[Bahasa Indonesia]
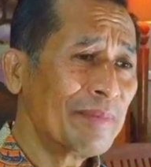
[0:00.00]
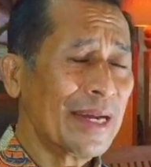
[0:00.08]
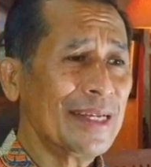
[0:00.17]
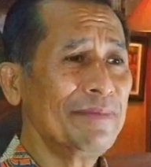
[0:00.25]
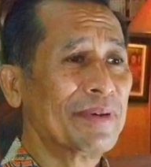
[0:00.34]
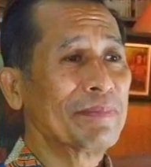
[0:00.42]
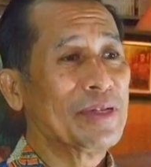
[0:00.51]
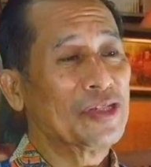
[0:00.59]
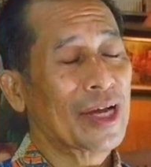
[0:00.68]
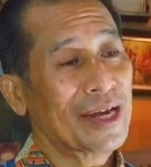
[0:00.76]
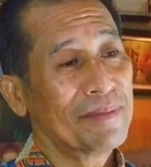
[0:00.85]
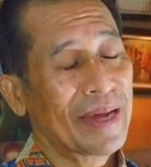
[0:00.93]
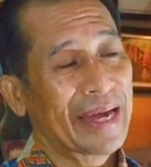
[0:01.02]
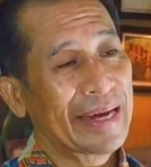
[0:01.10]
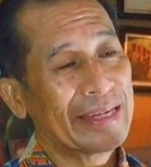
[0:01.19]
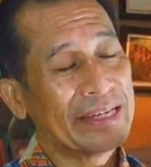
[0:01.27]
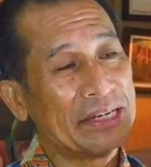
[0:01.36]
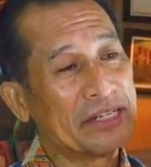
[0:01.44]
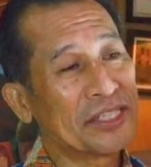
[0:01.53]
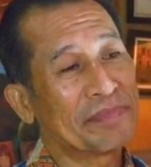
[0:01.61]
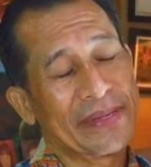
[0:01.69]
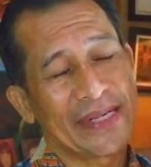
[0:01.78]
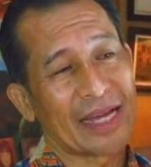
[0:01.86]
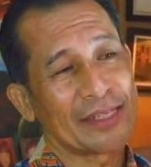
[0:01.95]
Kembali berbicara mengenai
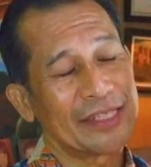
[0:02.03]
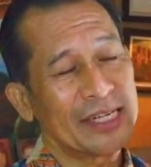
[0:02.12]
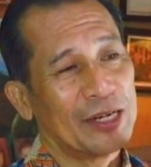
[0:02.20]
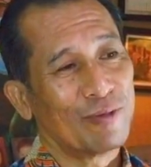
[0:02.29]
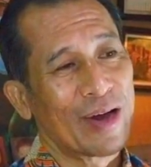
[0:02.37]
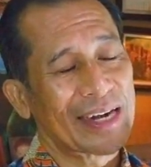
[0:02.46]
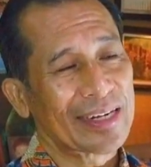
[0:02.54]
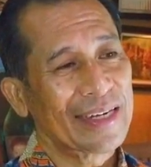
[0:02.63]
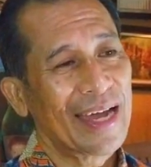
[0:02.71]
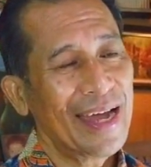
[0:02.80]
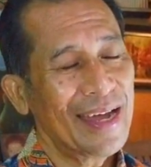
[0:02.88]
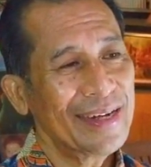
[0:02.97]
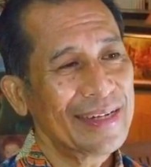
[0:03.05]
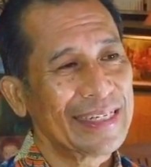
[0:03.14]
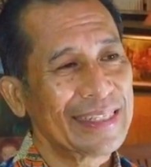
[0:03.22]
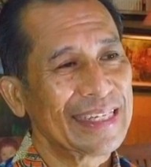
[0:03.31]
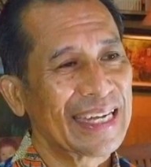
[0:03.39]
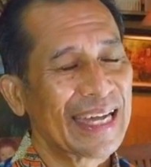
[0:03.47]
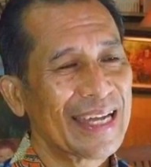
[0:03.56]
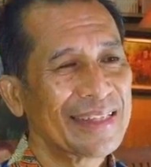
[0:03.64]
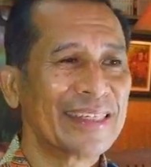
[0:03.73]
inspirasi inspirasi keluarga di tengah